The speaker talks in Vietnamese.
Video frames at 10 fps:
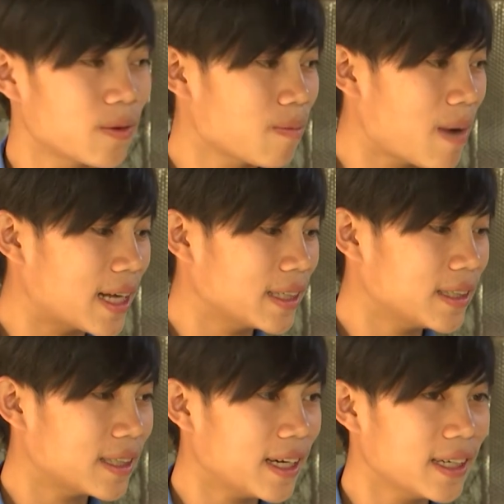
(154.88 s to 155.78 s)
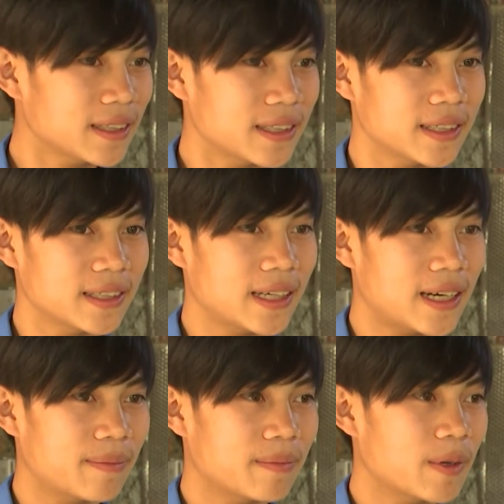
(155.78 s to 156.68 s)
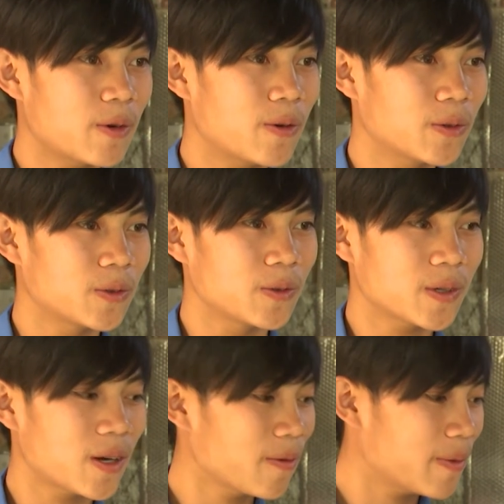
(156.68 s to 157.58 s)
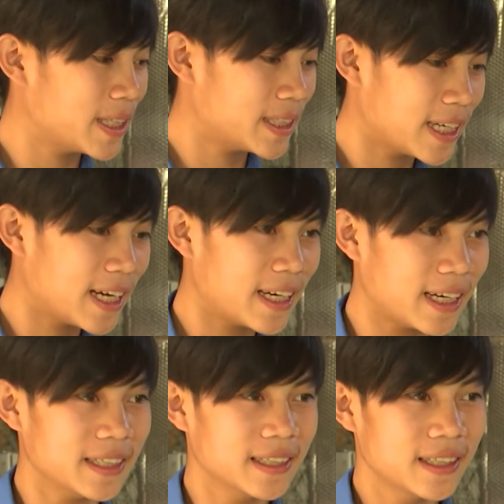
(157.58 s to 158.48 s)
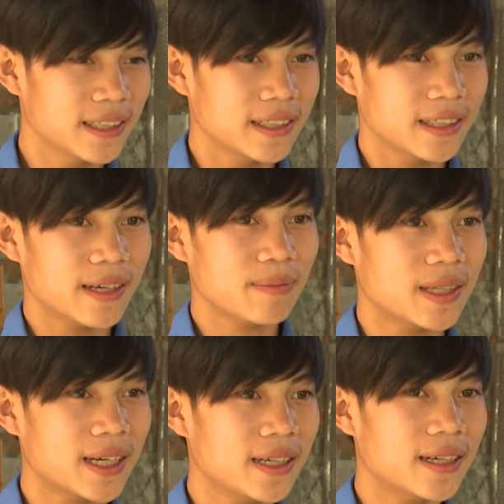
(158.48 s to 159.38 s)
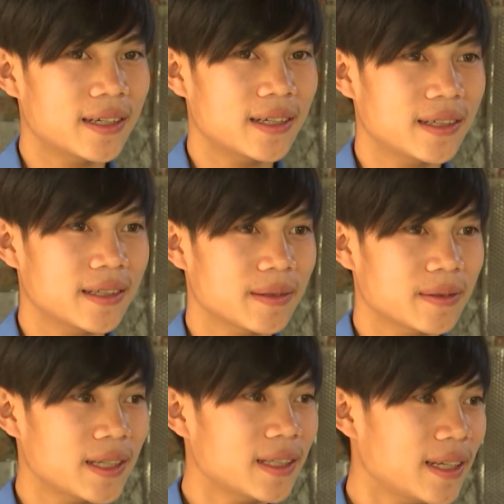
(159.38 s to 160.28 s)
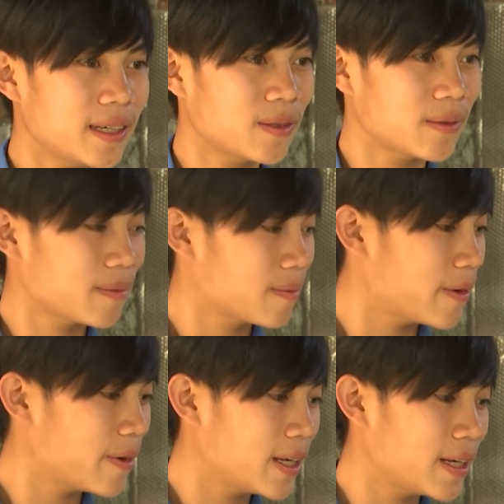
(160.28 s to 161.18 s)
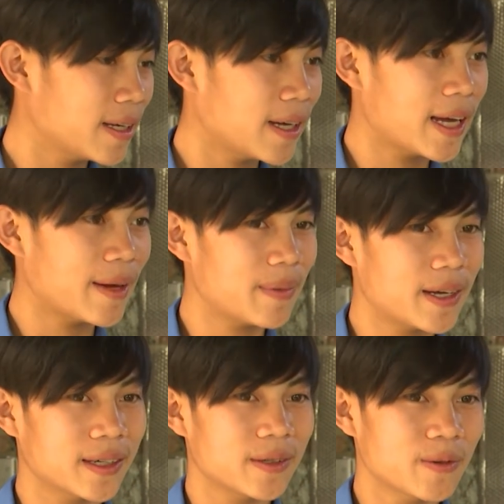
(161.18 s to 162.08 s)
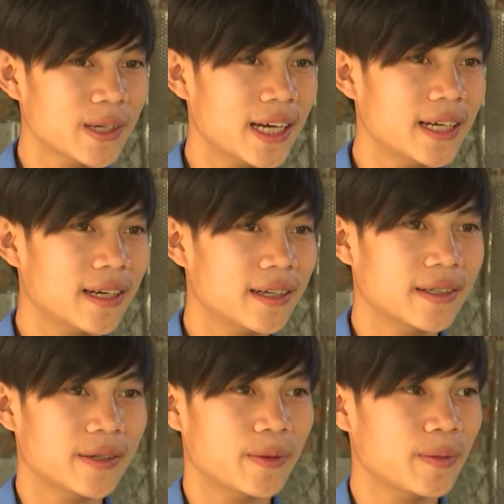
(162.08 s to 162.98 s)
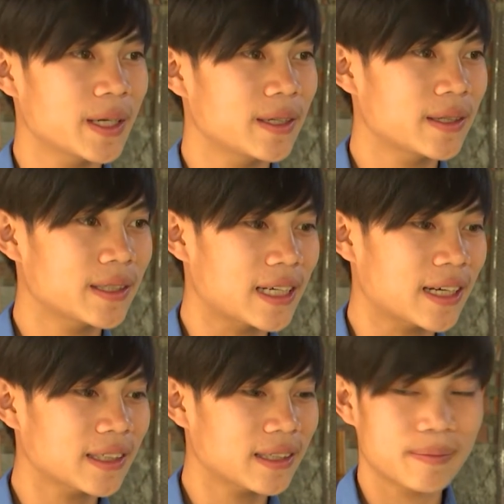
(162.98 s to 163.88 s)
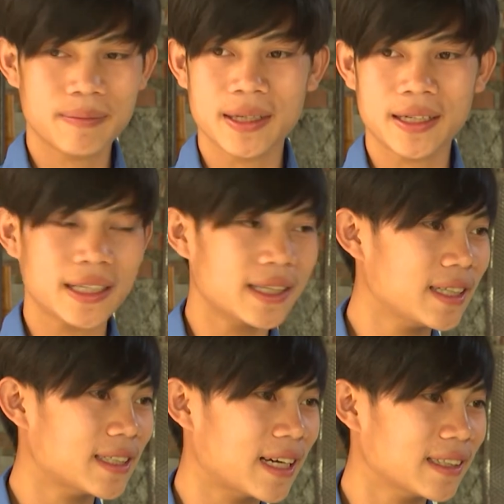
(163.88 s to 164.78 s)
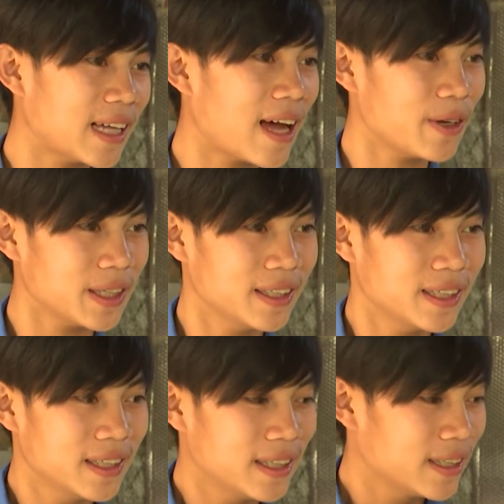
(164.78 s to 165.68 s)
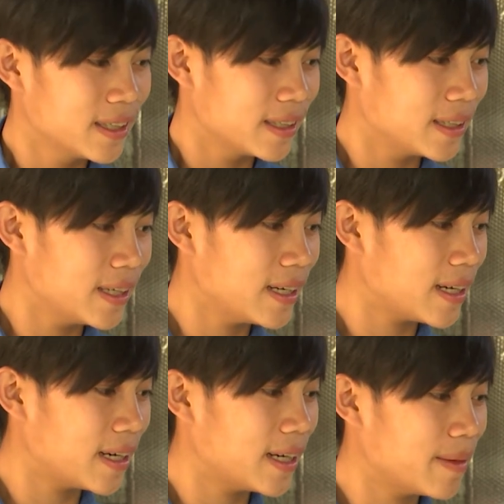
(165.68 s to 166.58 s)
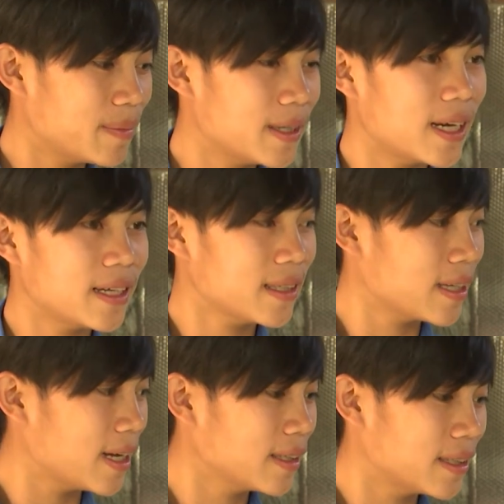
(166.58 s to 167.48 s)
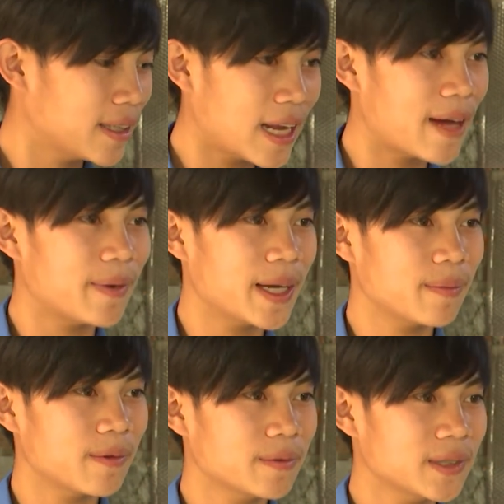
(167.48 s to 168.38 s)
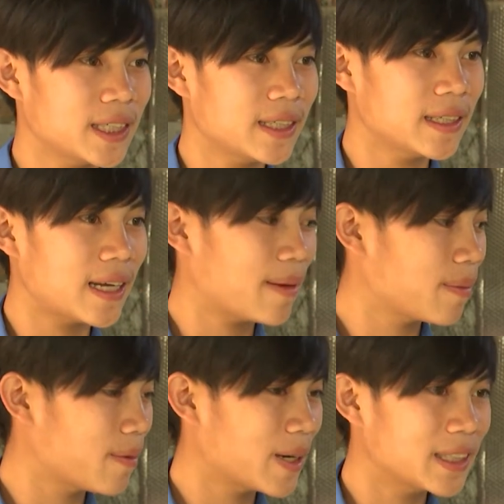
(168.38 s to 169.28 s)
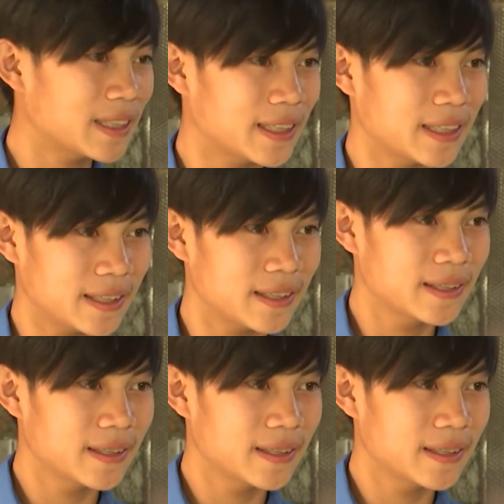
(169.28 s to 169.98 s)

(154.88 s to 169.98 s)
cùng bản thì thấy anh Thời làm đồ thủ công về tre này. Thì em thấy là rất thích bởi vì em là cũng hay là kiểu mình sáng mình lại thích sáng tạo ấy. Thì nên là em đã thấy anh Thời làm và em cũng xin làm cùng anh Thời ạ.